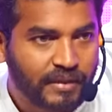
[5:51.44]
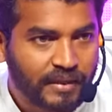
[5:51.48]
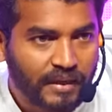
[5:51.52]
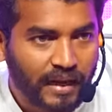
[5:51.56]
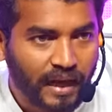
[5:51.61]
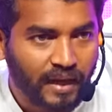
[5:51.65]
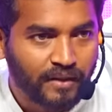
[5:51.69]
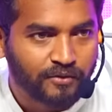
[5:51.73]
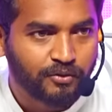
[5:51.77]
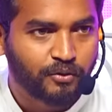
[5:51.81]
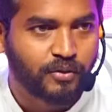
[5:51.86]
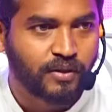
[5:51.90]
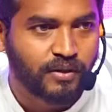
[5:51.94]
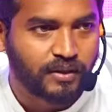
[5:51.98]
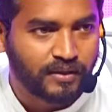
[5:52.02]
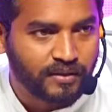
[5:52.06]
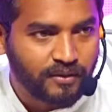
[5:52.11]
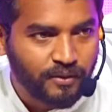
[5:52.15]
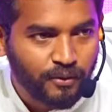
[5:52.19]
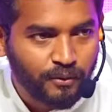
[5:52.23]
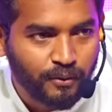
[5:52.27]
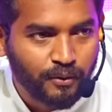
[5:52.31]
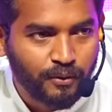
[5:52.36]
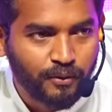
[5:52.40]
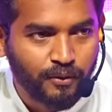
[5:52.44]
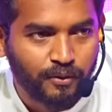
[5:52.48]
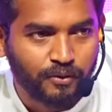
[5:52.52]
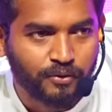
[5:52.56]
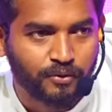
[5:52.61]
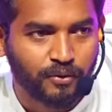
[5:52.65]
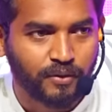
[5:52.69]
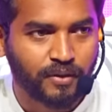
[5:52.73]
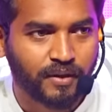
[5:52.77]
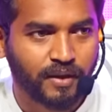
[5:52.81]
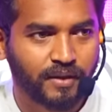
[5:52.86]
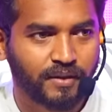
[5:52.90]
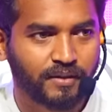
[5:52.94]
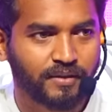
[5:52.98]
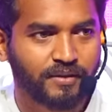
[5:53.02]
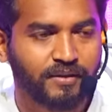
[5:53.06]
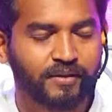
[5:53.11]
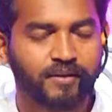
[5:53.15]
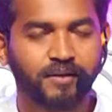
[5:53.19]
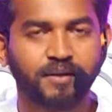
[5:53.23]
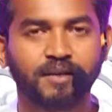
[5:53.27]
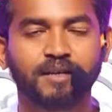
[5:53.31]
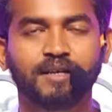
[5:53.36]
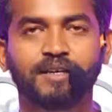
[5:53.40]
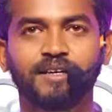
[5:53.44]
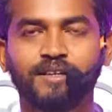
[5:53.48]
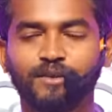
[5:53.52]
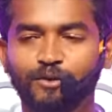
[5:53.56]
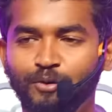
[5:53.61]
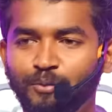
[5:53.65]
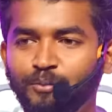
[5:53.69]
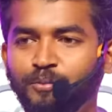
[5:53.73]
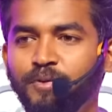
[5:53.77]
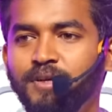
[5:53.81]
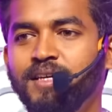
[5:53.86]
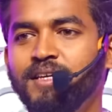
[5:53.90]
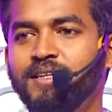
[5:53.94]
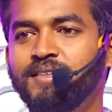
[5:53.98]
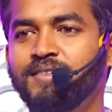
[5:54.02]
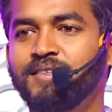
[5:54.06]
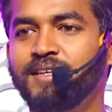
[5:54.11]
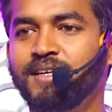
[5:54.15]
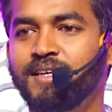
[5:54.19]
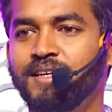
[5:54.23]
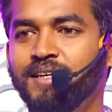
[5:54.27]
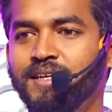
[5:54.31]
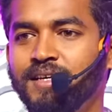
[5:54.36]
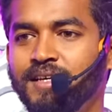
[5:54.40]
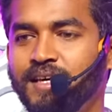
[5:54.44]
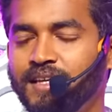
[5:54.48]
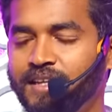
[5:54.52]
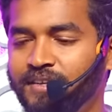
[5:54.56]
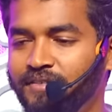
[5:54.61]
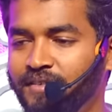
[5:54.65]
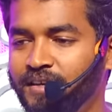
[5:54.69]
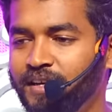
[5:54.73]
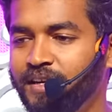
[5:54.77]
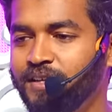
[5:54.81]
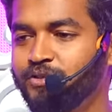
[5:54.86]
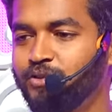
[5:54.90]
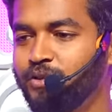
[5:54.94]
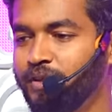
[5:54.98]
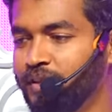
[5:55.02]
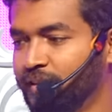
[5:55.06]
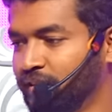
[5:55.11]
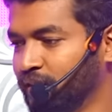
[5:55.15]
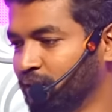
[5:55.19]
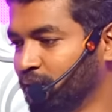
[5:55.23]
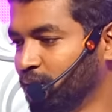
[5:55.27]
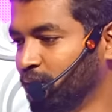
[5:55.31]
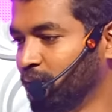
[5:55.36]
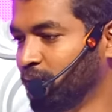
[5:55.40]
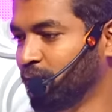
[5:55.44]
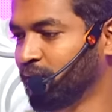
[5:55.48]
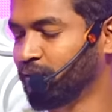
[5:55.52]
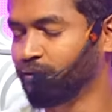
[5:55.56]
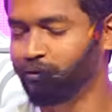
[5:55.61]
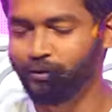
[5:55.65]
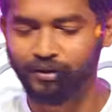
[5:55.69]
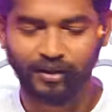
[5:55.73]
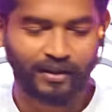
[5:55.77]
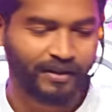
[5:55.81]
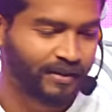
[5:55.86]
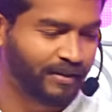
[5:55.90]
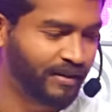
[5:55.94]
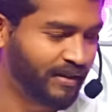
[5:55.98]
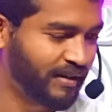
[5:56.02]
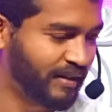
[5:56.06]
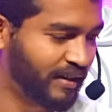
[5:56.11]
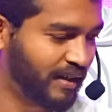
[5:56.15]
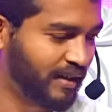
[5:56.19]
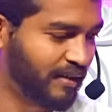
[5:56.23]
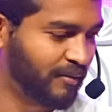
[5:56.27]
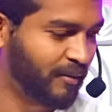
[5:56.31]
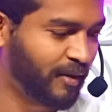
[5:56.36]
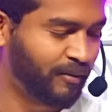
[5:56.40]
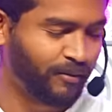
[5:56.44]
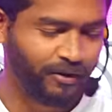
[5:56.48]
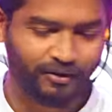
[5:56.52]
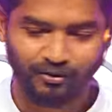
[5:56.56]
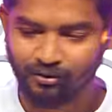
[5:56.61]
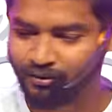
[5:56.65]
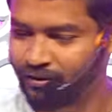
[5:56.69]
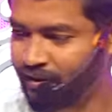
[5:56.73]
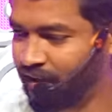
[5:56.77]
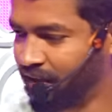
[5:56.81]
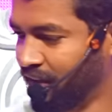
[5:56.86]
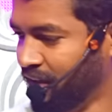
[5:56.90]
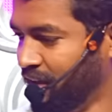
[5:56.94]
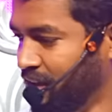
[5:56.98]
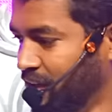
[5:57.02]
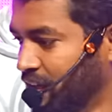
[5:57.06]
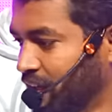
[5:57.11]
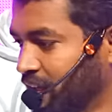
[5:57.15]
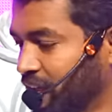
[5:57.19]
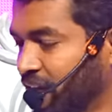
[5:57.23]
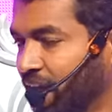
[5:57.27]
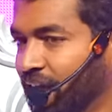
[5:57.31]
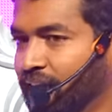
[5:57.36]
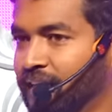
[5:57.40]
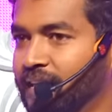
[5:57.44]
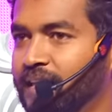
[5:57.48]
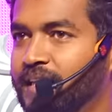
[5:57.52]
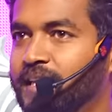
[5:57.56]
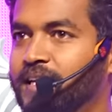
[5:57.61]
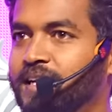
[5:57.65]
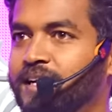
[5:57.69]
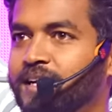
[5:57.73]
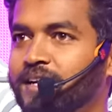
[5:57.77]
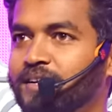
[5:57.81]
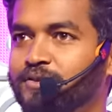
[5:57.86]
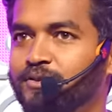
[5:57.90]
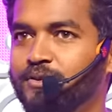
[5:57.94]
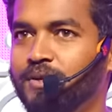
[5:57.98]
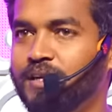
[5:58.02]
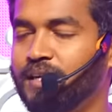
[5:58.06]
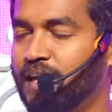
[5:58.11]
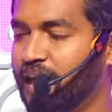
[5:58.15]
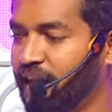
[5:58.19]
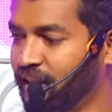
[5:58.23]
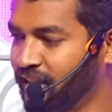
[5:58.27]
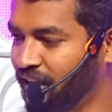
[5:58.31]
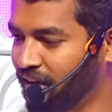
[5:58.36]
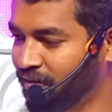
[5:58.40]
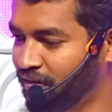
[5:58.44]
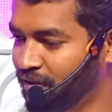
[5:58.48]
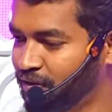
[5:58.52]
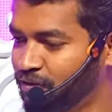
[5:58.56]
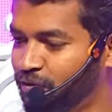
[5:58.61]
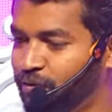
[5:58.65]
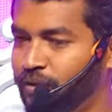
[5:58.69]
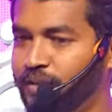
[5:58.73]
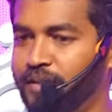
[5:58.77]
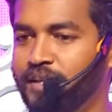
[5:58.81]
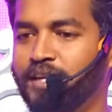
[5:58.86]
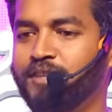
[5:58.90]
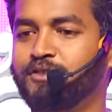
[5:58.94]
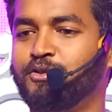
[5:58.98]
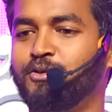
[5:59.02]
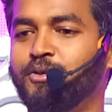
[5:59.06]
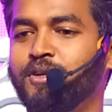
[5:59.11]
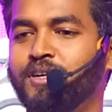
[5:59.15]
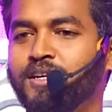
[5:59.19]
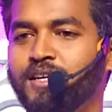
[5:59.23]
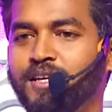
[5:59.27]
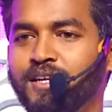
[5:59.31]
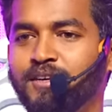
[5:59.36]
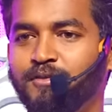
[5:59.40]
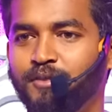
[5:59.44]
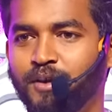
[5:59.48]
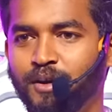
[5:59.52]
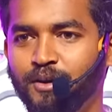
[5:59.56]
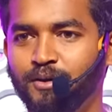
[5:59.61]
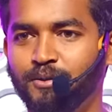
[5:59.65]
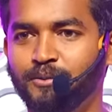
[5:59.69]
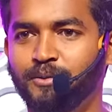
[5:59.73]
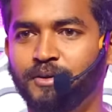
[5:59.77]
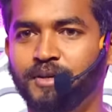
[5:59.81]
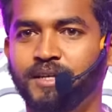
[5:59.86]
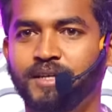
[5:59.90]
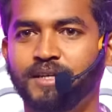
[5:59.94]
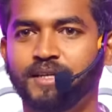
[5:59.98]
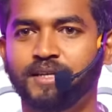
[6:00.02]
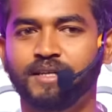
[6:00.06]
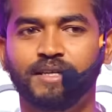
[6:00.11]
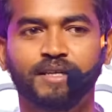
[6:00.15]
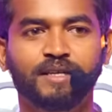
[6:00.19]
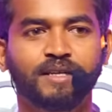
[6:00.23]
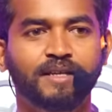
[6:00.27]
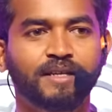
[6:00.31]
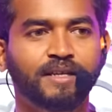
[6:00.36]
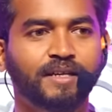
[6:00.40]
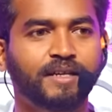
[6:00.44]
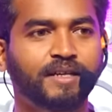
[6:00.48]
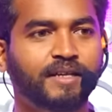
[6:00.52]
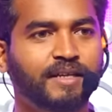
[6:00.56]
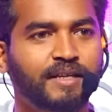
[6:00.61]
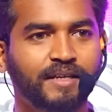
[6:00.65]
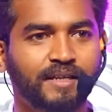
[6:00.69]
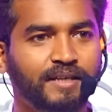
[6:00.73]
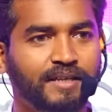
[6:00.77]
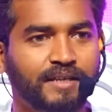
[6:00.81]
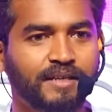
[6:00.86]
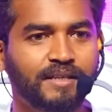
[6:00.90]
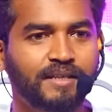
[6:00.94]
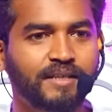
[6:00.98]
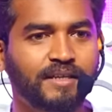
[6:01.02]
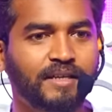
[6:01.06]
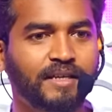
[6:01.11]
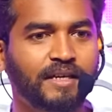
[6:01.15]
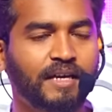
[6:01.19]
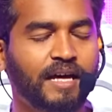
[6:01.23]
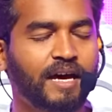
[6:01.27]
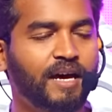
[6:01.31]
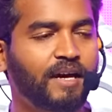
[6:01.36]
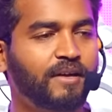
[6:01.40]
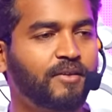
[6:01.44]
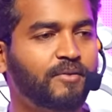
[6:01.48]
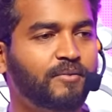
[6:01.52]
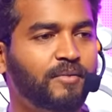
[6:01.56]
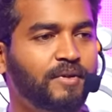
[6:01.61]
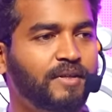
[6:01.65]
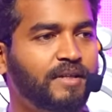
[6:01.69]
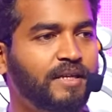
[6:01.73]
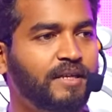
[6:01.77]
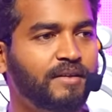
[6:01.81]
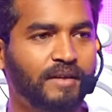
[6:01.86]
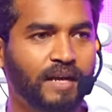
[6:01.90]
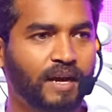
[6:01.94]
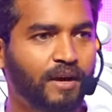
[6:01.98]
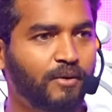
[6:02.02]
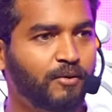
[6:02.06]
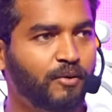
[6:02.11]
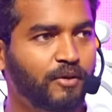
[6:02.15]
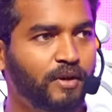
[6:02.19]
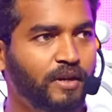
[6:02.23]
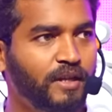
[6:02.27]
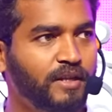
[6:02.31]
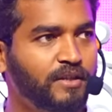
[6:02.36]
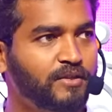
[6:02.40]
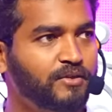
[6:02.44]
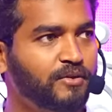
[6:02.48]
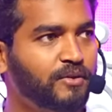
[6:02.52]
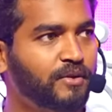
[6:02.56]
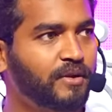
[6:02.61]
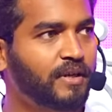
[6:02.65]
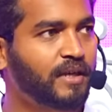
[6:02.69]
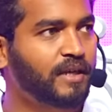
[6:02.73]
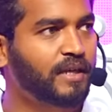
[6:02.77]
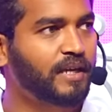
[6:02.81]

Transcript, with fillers: நான் சொல்லலை திருவள்ளுவர் சொல்கிறார் இது ரொம்ப ஈஸியாக இருக்குது எதை வேணாலும் சொல்லிட்டு திருவள்ளுவர் சொன்னார் நேரு மாமா சொன்னார் நீ என்னடா சொல்கிற நான் அவங்க சொன்னதெல்லாம் சொல்கிறேன்ல ஃபாலோ பண்ணுங்க இதில் நான் ரொம்ப தெரிய நான் ஒன்றையும் சொல்ல